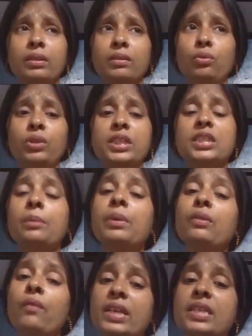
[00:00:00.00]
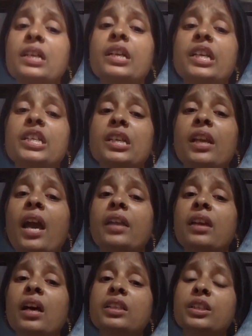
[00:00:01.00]
तो इस समय वैसा कंडीशन आया
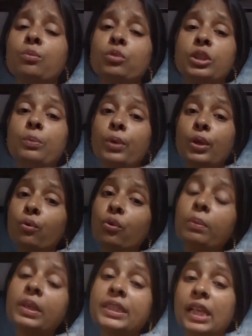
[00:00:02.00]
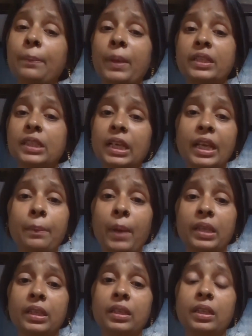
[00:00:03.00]
था जब मुझे बिल्कुल भी चल चल नहीं
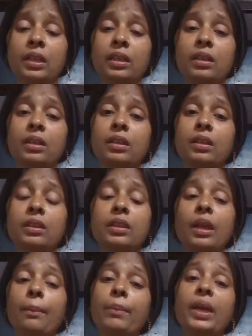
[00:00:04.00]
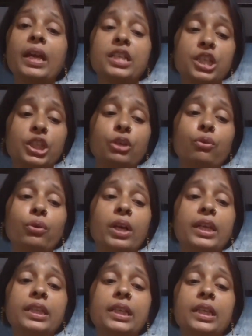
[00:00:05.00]
पाती थी तब मैं अक्षत नीरो
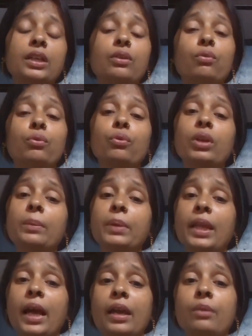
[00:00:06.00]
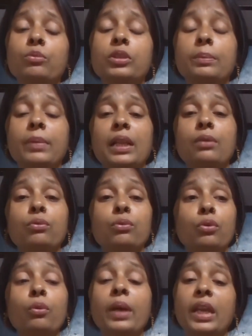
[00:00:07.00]
गई थी उन्होंने बताया मतलब
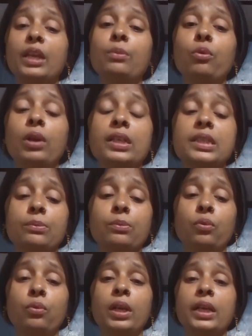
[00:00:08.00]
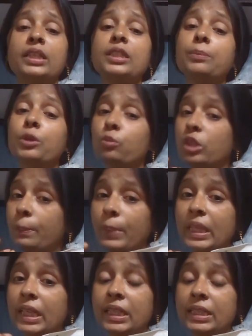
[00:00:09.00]
उनको मैंने ही बोला बोला कि जब तो मुझे
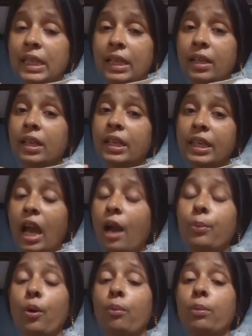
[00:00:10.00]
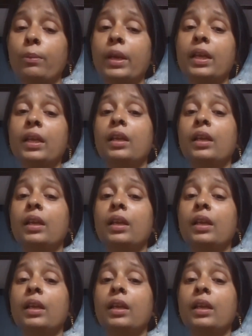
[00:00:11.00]
पता नहीं चलेगा ना क्या प्रॉब्लम है